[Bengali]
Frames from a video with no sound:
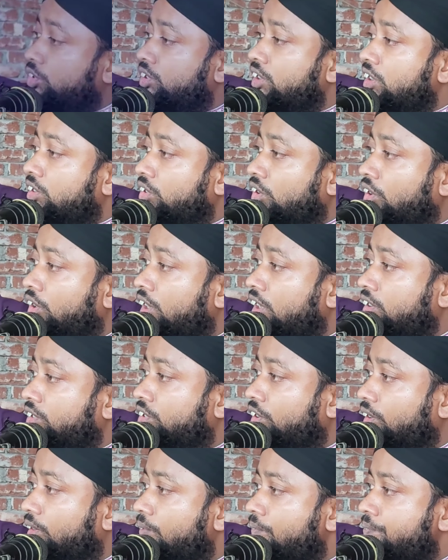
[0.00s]
উদিত
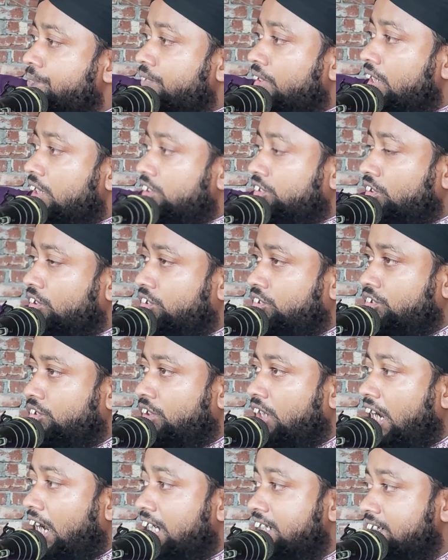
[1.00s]
হইত
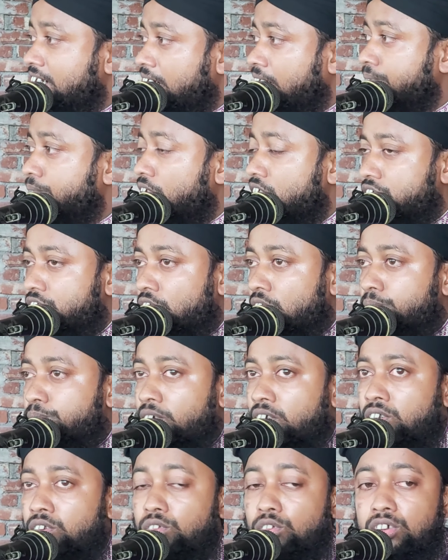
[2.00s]
সত্তর হাজার বছর
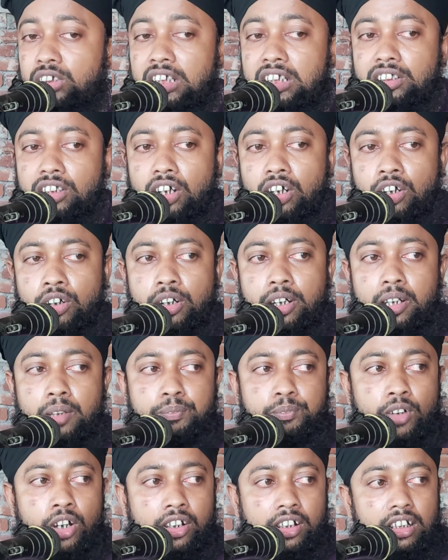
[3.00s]
পর উদিত হওয়ার
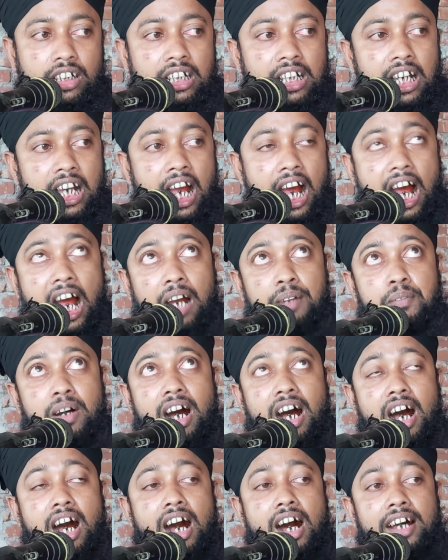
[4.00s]
পর
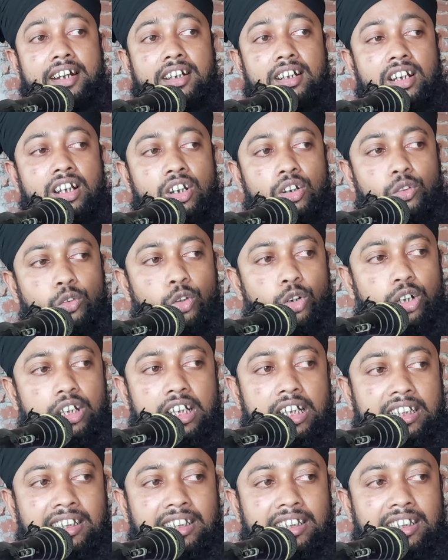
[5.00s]
আবার ওই